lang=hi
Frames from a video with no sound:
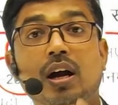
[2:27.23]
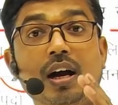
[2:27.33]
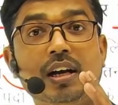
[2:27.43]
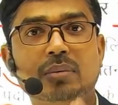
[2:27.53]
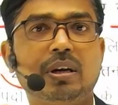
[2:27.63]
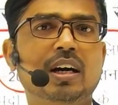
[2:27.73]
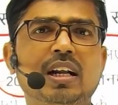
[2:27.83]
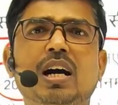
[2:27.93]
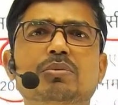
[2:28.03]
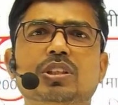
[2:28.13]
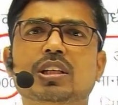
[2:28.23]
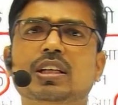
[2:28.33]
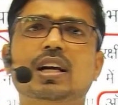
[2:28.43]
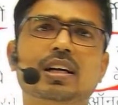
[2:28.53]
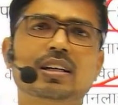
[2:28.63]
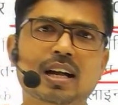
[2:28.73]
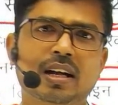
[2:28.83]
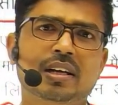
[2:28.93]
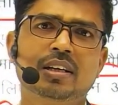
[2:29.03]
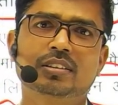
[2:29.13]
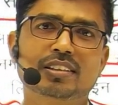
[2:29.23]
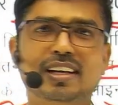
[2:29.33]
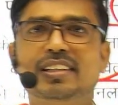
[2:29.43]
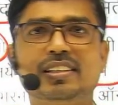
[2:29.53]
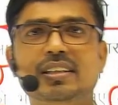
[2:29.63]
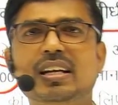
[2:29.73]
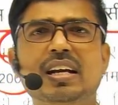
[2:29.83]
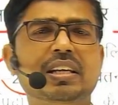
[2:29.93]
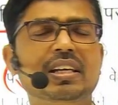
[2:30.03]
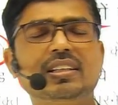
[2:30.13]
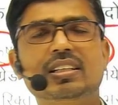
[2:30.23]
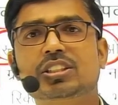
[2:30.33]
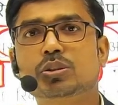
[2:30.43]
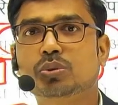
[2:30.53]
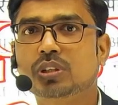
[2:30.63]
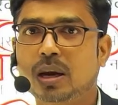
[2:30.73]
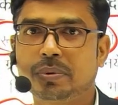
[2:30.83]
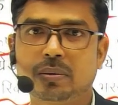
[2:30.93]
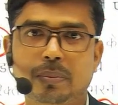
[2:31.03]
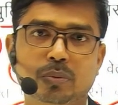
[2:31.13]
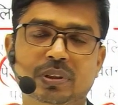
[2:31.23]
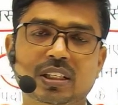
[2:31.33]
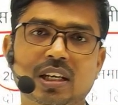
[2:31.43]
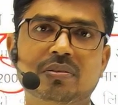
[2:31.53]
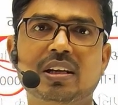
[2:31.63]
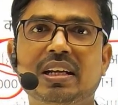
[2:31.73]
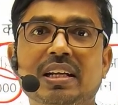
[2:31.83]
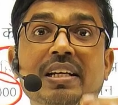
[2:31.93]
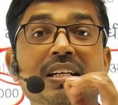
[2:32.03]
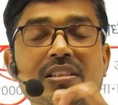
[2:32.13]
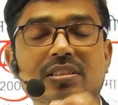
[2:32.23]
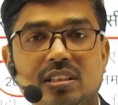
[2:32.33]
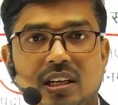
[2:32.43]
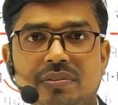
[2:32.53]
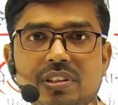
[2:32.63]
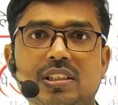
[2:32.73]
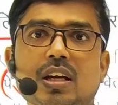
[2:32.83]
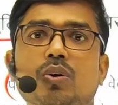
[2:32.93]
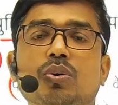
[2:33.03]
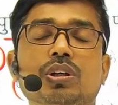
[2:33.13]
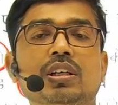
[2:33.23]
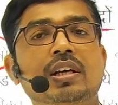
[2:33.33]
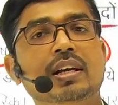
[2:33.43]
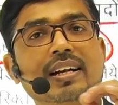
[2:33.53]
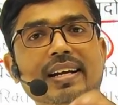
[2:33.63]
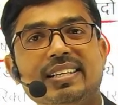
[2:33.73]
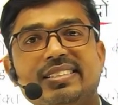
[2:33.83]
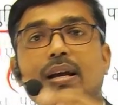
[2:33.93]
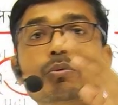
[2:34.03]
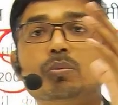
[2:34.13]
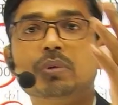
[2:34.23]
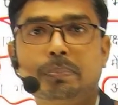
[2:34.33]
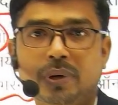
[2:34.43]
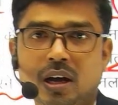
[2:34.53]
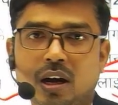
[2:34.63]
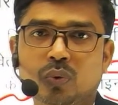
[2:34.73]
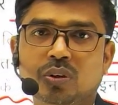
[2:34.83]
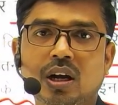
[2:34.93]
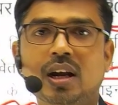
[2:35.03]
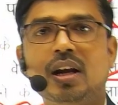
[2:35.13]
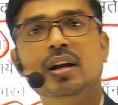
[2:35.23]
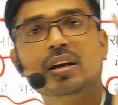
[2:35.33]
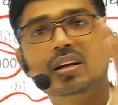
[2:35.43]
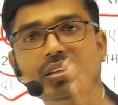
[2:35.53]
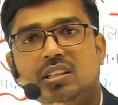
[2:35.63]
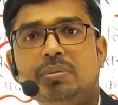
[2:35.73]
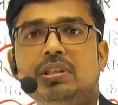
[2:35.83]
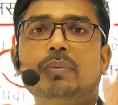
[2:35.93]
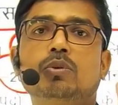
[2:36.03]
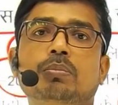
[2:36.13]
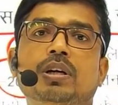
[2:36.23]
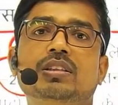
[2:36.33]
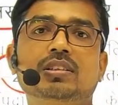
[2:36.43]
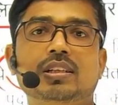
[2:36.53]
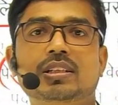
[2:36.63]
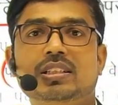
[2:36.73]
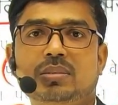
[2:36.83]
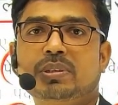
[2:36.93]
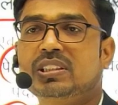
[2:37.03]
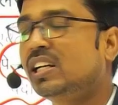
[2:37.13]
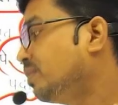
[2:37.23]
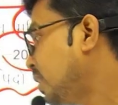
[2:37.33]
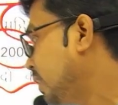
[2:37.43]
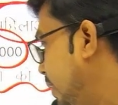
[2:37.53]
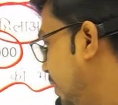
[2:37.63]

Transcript: एकदम आराम से क्या करना तैयारी करना है एक एक चीज को यहाँ पर हम आपको बताने वाले हैं सिलेबस क्या होगी कैसे आपको मैं पढ़ाऊंगा ये भी आपको बेहतरीन तरीके से बताने वाले हैं